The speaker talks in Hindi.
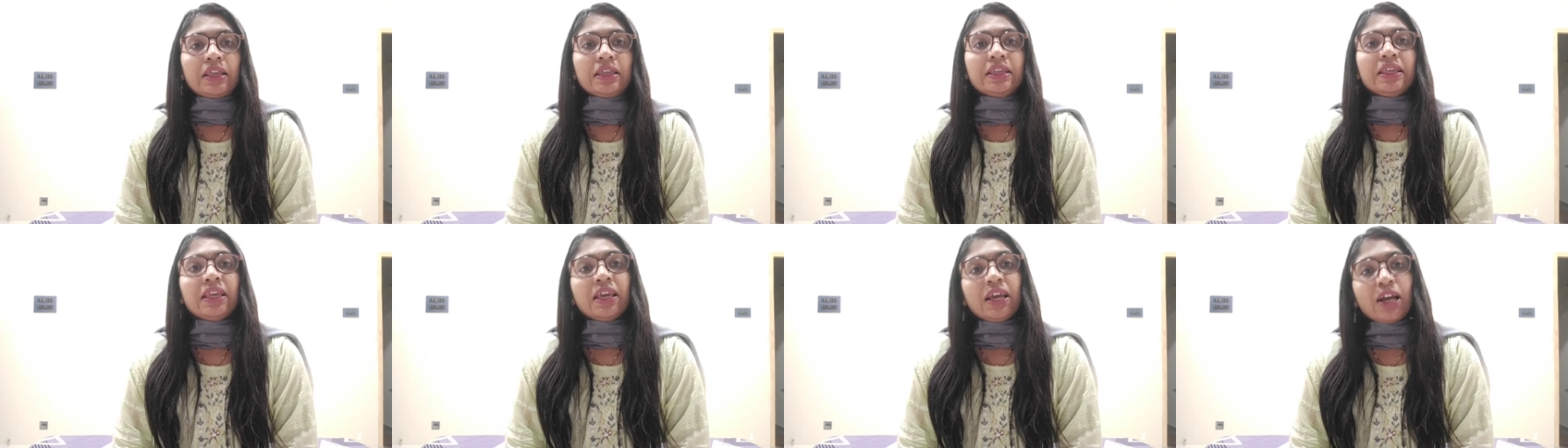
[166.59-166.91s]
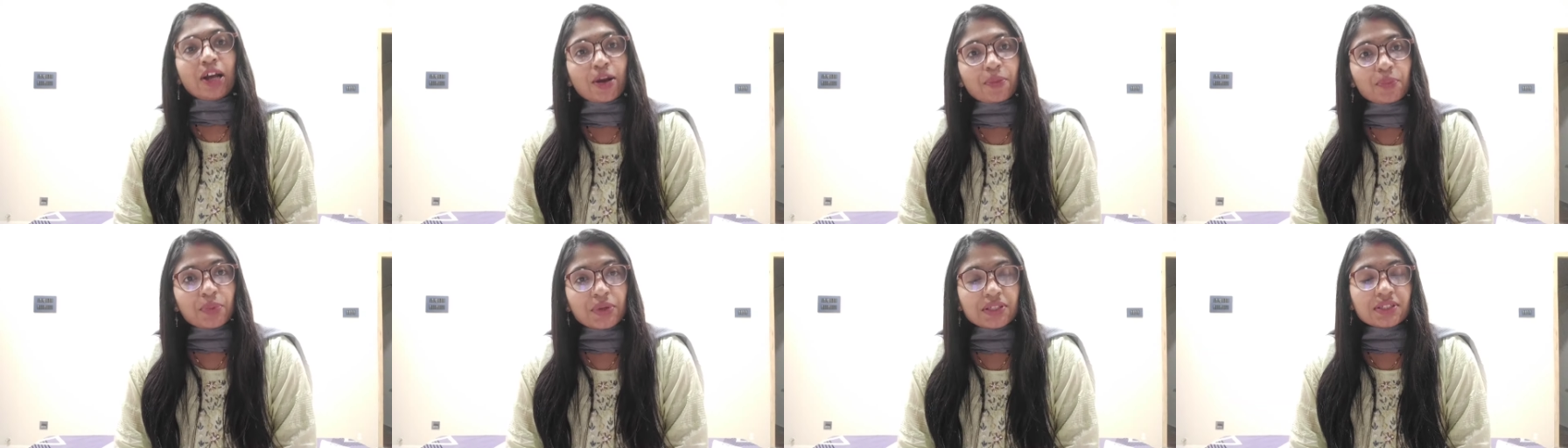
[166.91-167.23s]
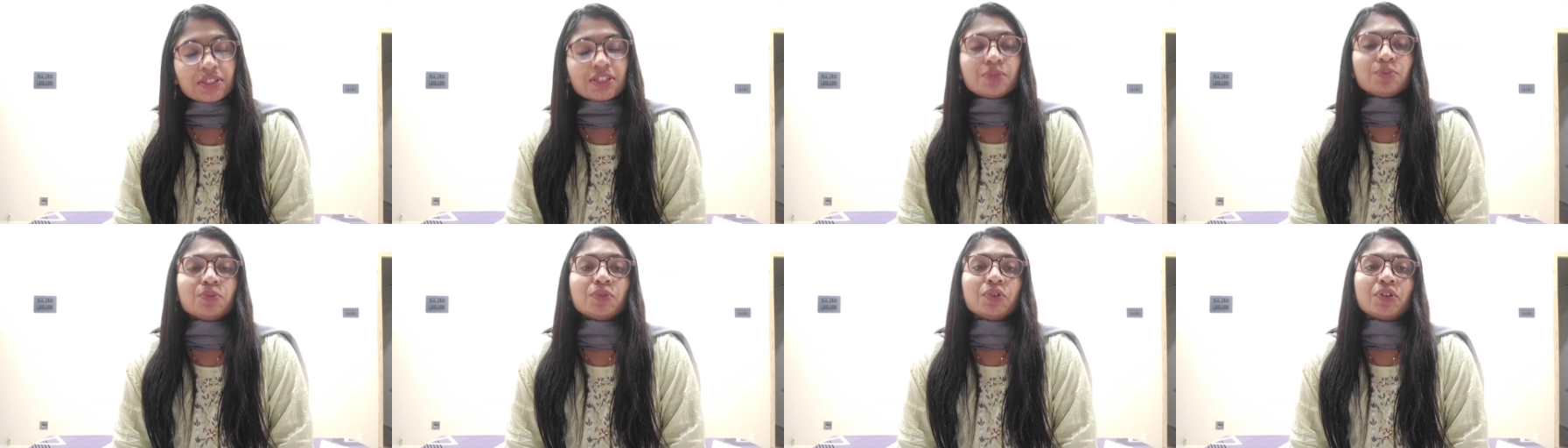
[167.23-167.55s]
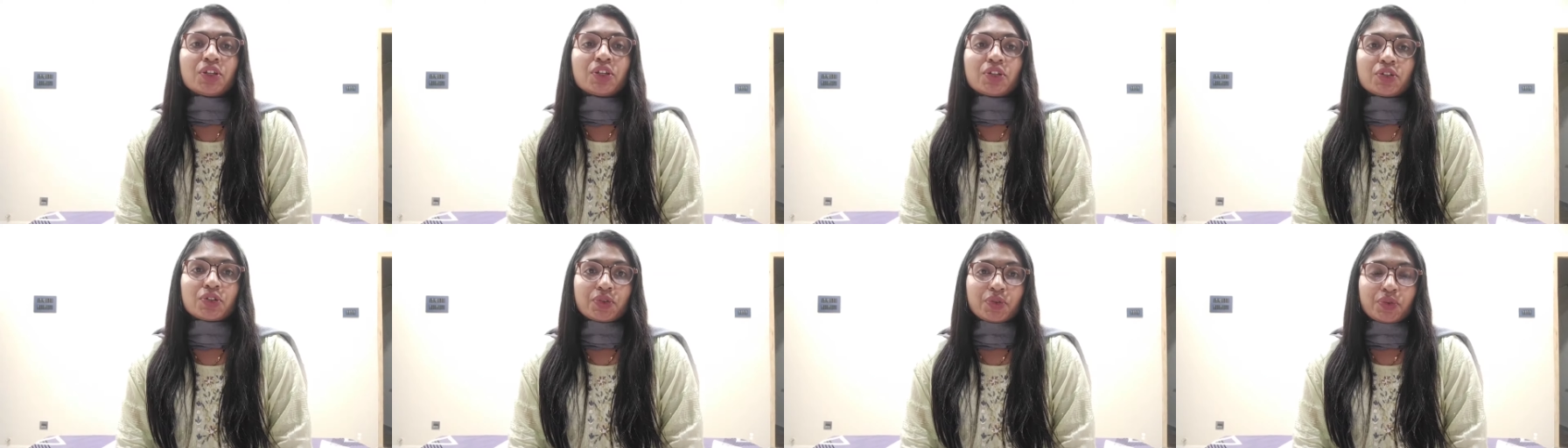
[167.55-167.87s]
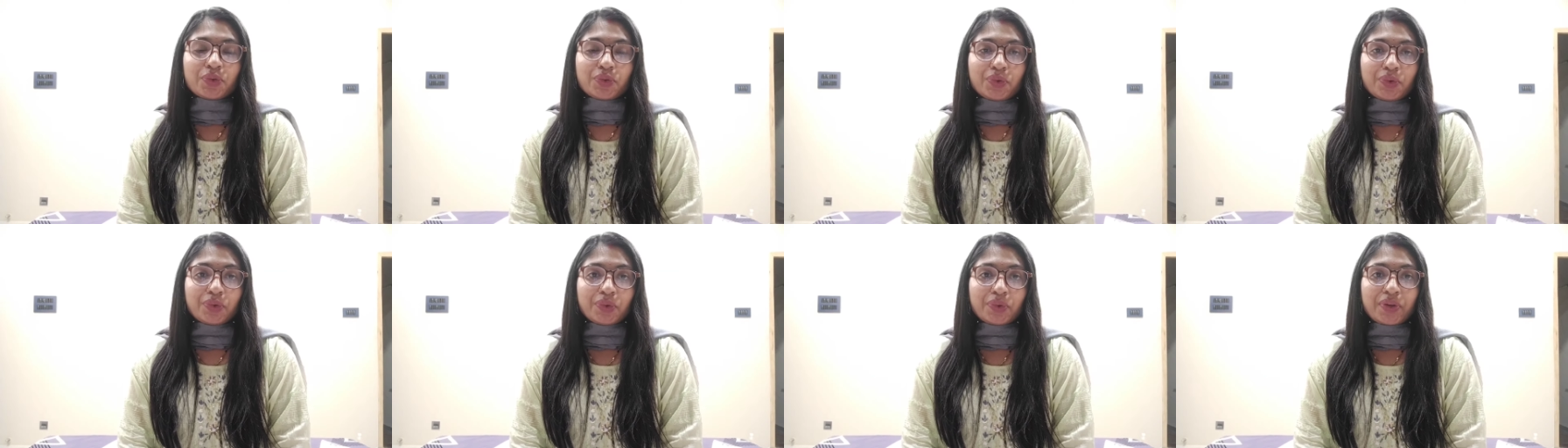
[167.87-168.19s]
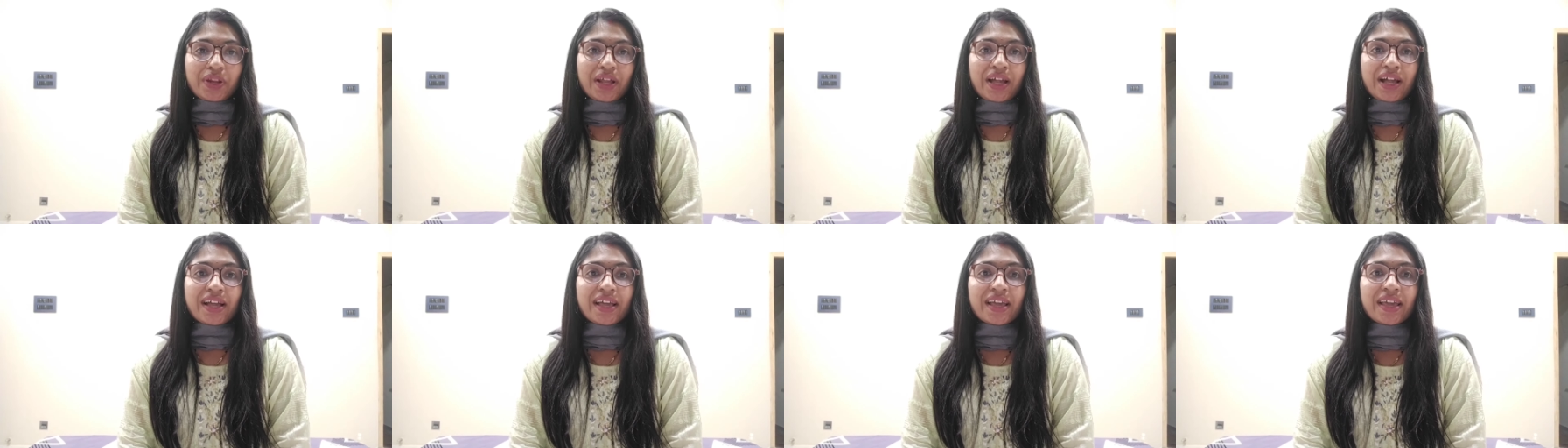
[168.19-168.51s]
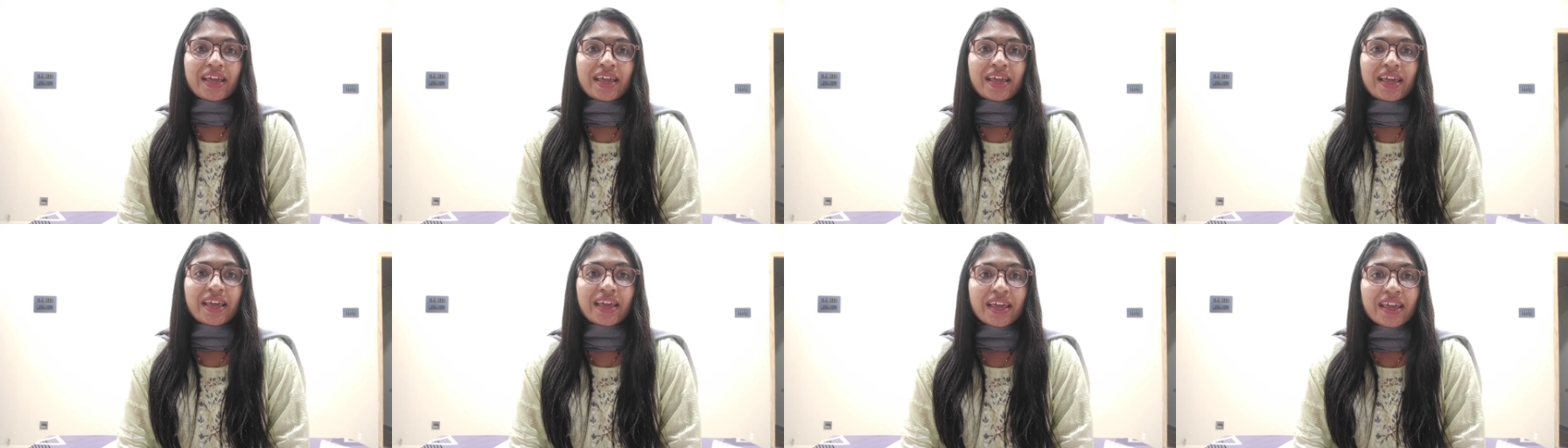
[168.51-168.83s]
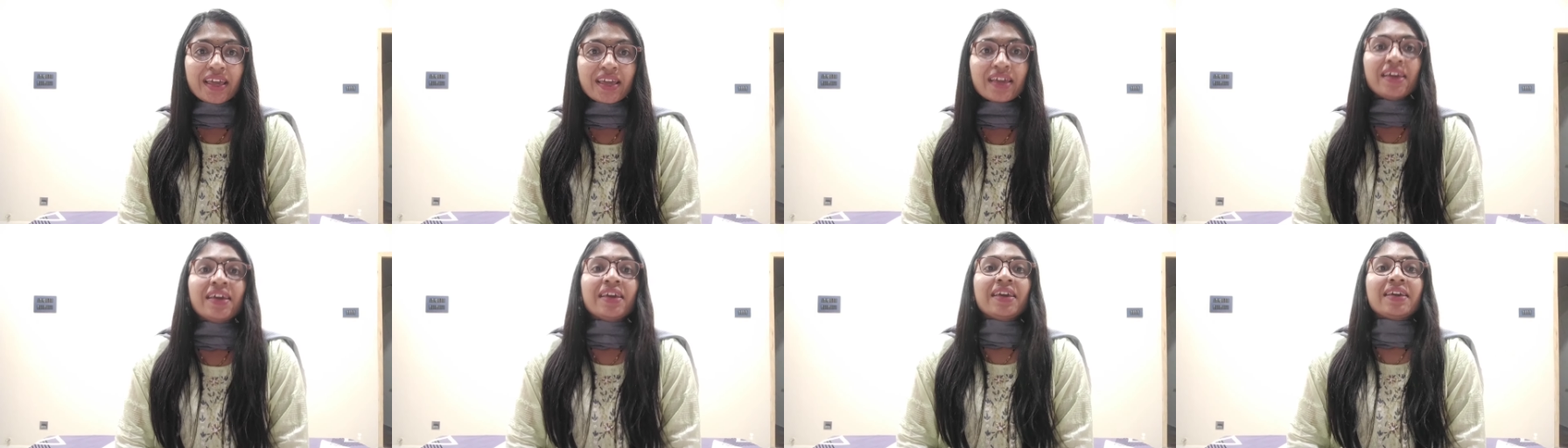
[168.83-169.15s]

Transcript: यह अभिजीत मुहूर्त शुरू हो रहा है